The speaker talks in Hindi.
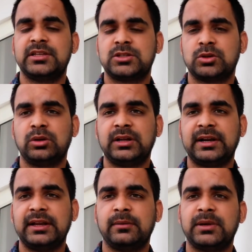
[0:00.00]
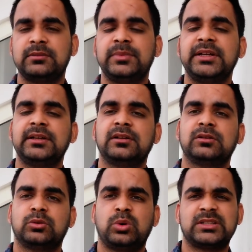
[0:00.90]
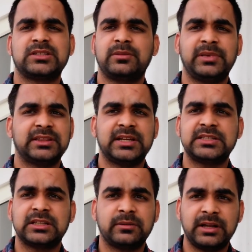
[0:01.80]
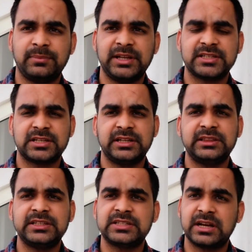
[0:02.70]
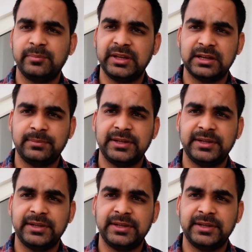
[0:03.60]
इंस्टॉल करने के बाद में थोड़ा सा समय लेता है ज़्यादा बड़ा एप्लीकेशन नहीं है तीन चार एम का